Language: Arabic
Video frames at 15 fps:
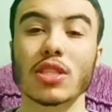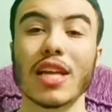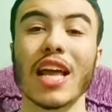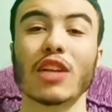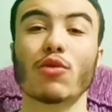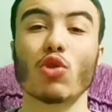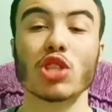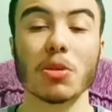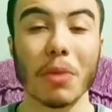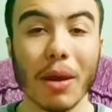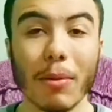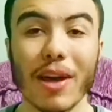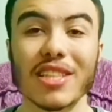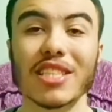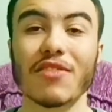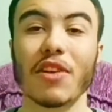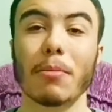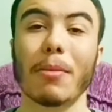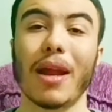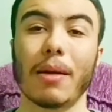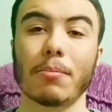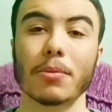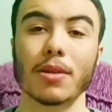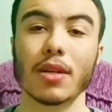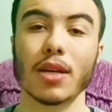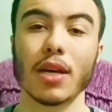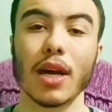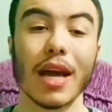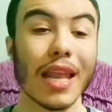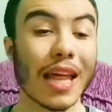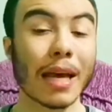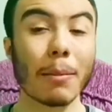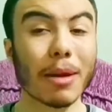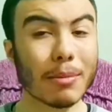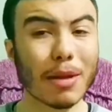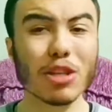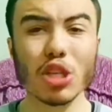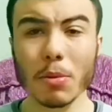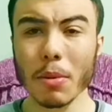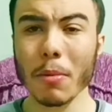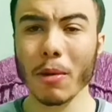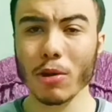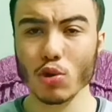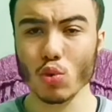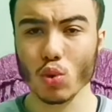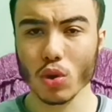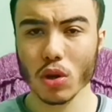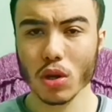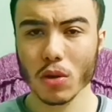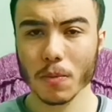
ثالث في نص الملعب لو عايز تقفل الملعب لكن ما تبداش بامام عاشور